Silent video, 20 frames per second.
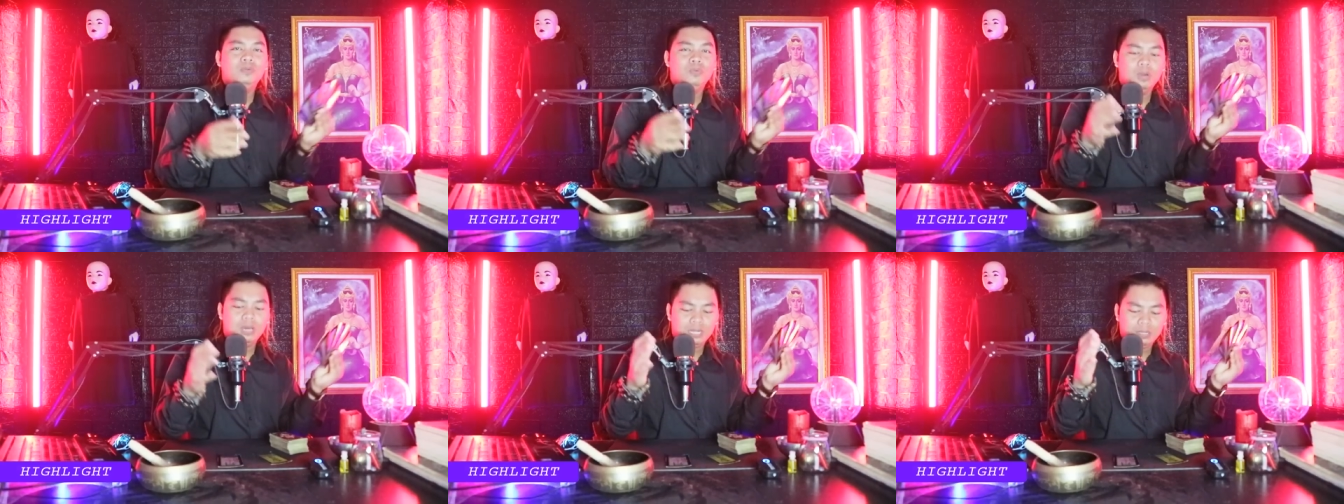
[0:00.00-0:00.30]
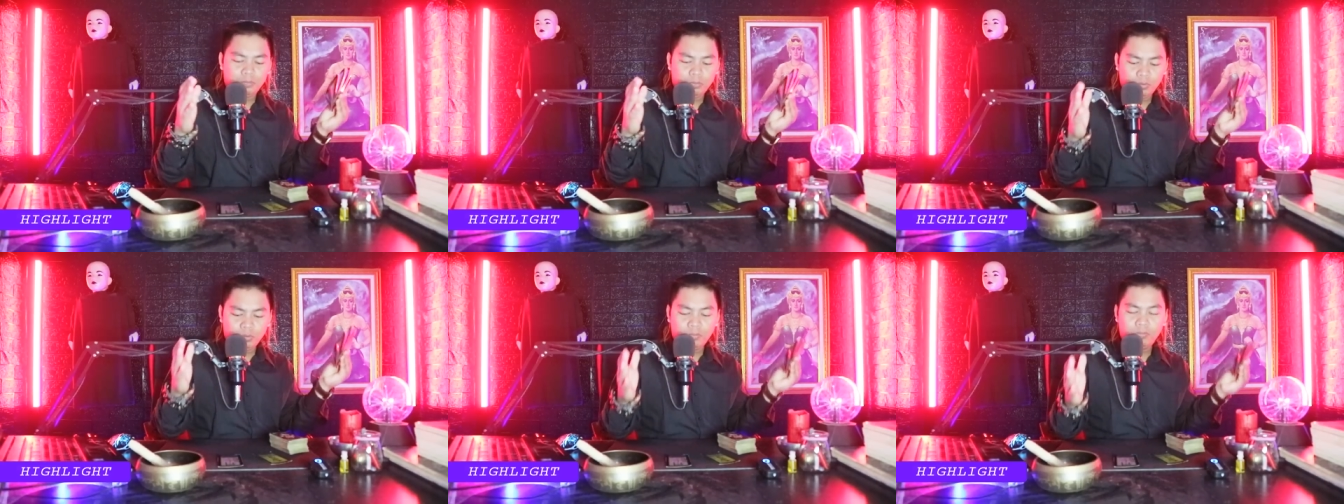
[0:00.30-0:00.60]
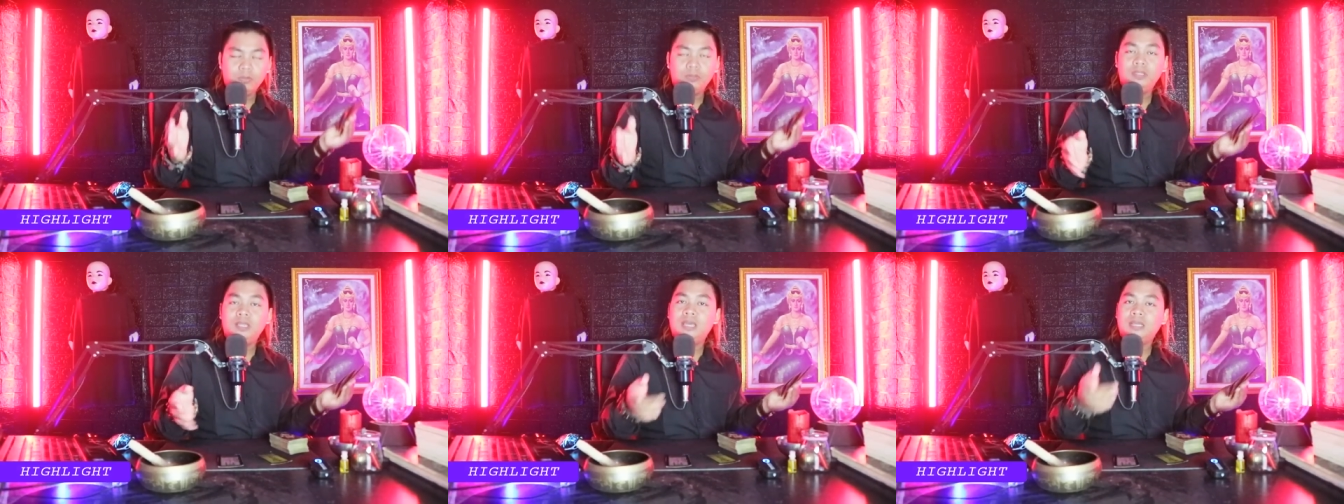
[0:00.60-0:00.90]

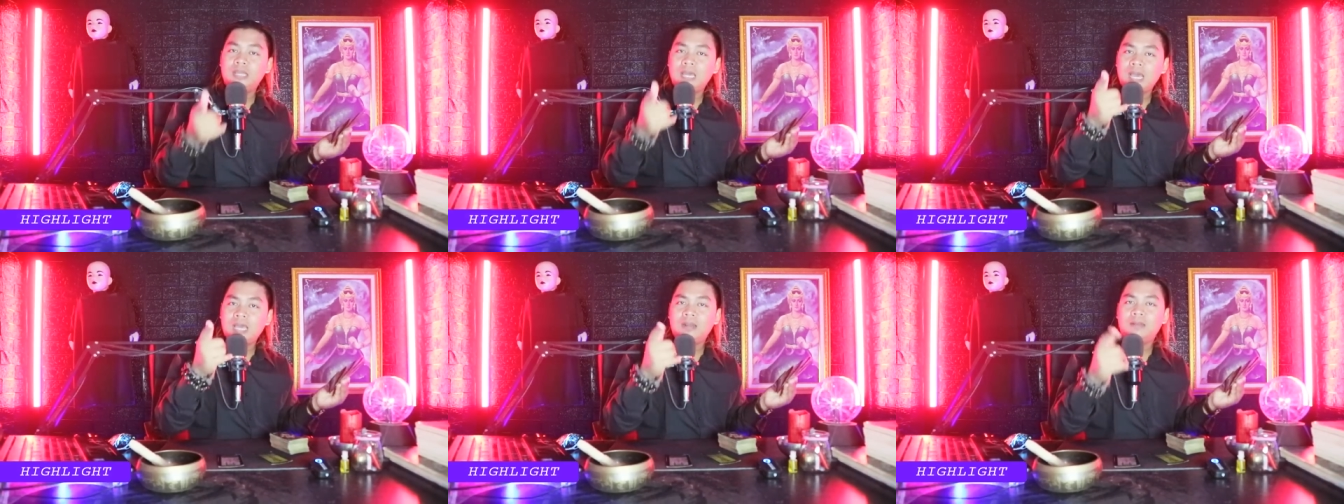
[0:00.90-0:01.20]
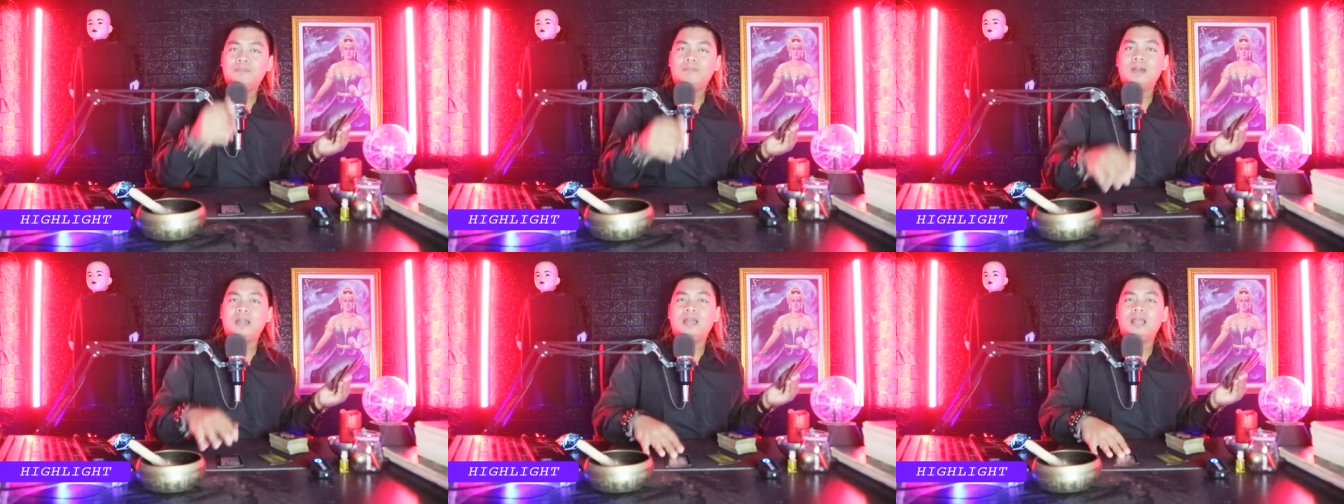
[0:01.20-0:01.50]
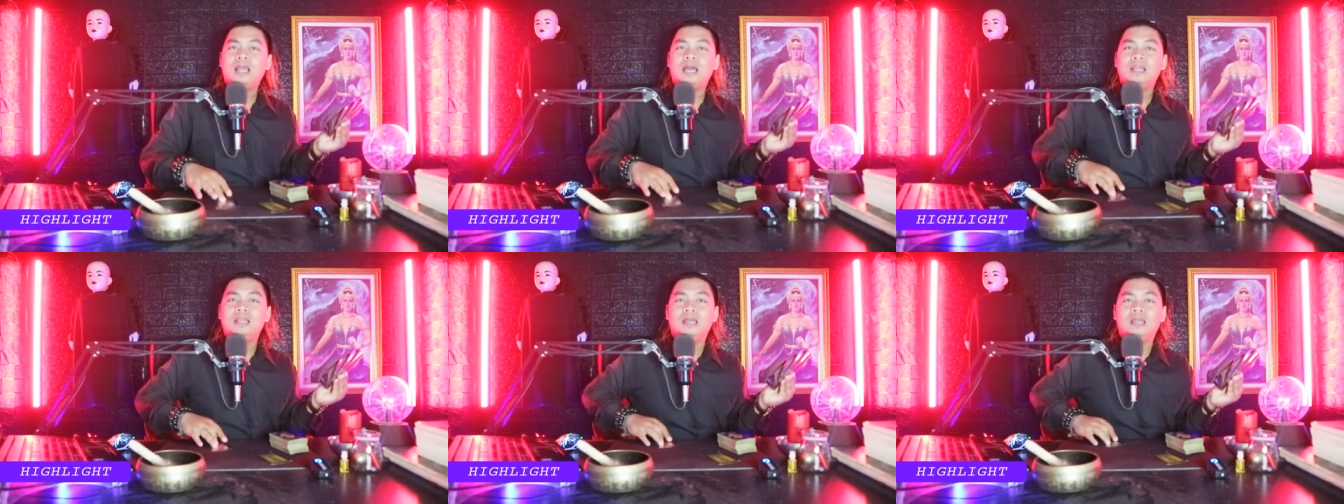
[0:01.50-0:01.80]
2023 dan
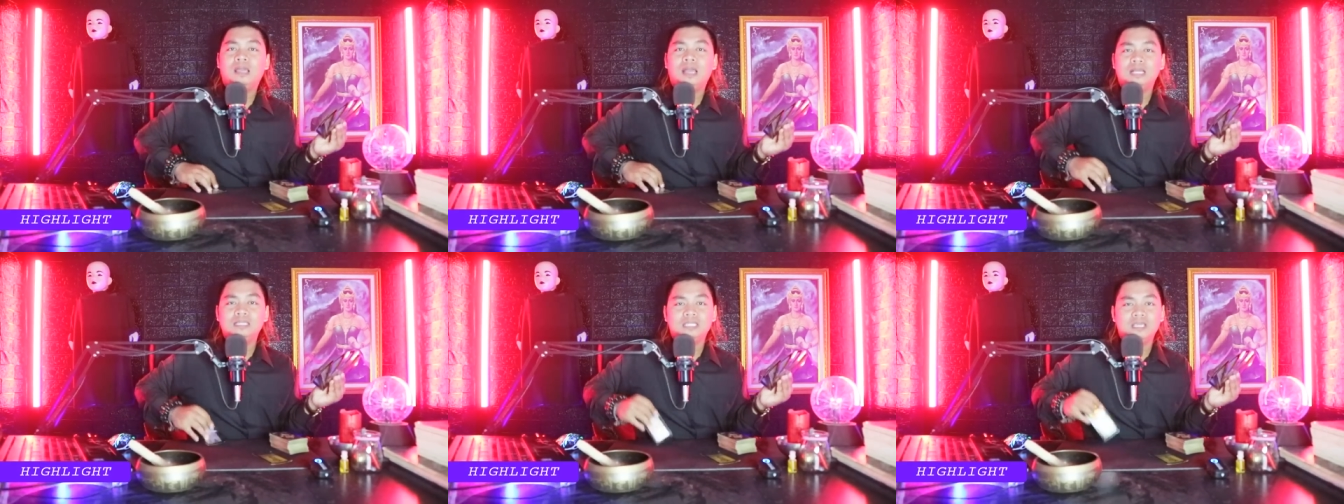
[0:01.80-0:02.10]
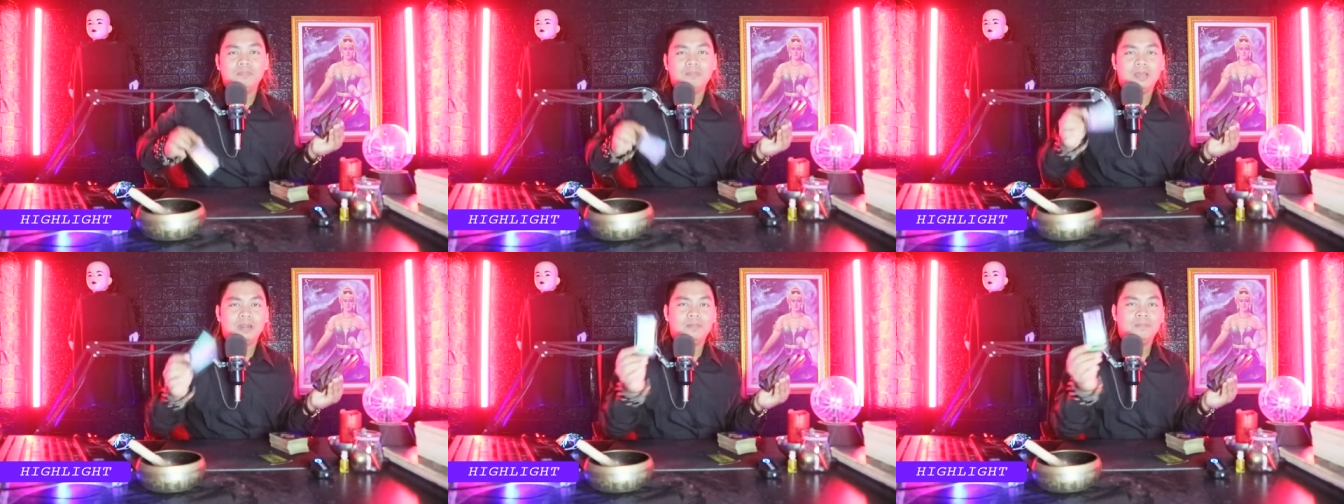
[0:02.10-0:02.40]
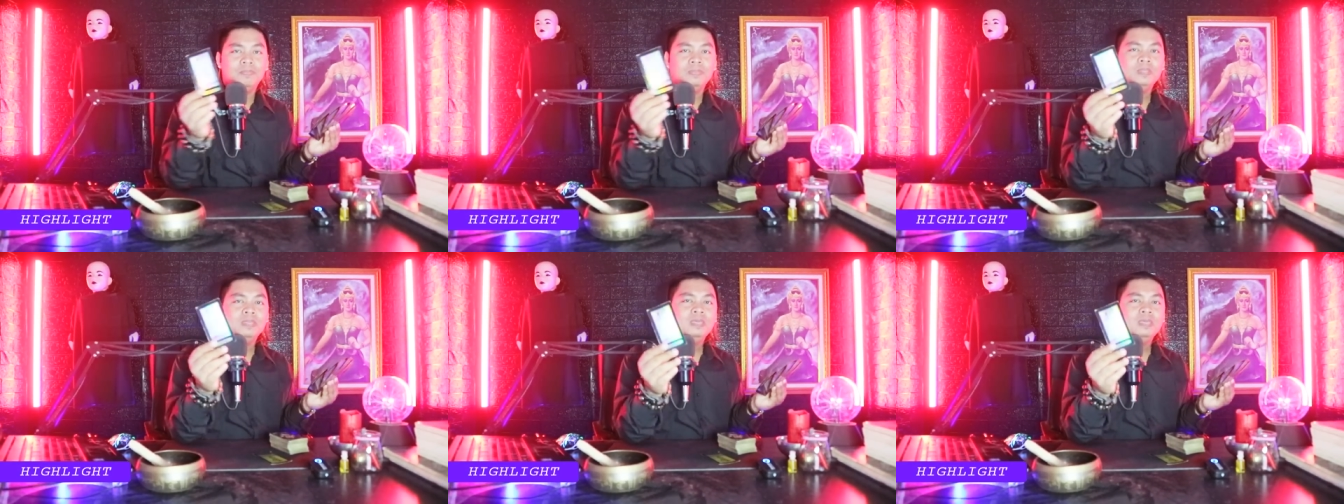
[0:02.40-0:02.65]
bakal ada keajaiban